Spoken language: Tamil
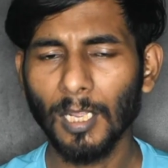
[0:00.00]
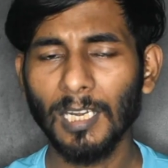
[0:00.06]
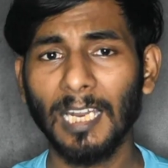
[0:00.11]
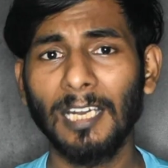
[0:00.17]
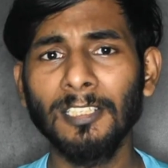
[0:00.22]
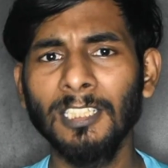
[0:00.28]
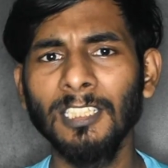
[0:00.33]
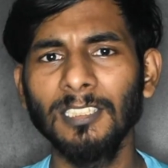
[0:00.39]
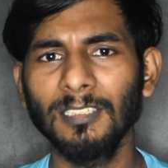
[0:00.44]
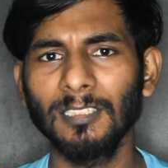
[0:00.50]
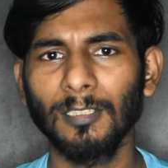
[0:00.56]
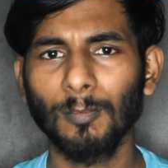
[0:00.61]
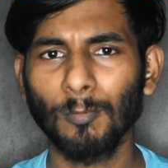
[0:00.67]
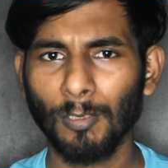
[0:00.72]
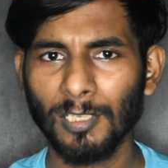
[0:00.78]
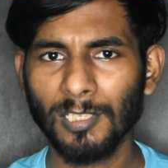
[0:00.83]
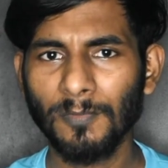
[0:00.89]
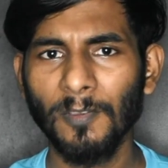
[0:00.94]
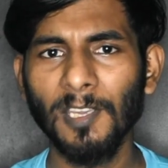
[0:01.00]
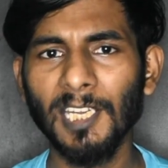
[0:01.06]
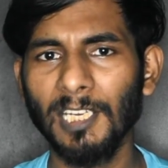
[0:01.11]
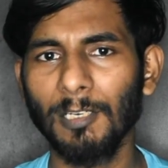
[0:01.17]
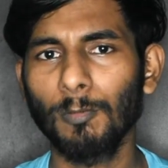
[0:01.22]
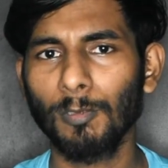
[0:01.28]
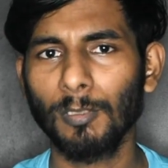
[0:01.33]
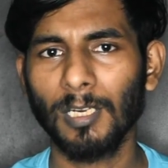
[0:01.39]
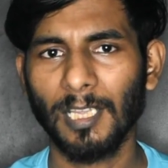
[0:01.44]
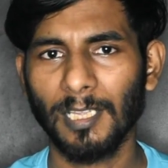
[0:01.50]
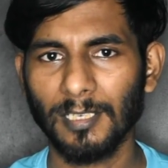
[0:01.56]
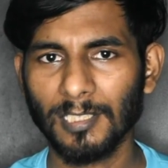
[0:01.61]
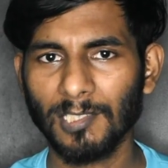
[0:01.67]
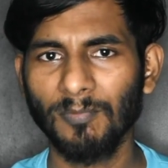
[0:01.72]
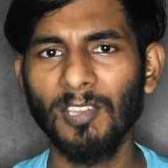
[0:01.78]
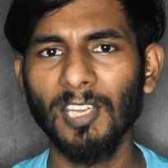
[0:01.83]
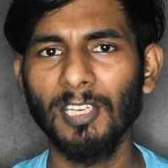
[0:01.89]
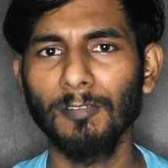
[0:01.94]
லட்டு ஒரு ஸ்வீட் கொடுக்குறாரு
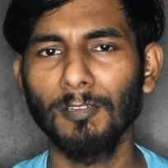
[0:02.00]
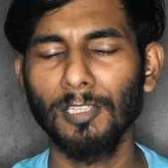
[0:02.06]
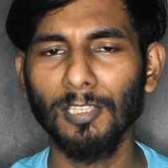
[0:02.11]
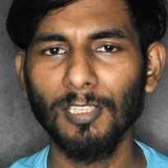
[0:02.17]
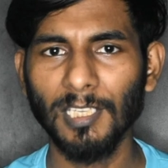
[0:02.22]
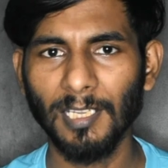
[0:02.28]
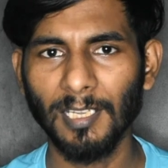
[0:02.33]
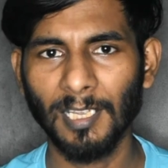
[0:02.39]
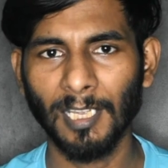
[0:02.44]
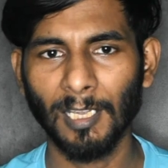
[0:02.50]
ஸ்வீட் வந்து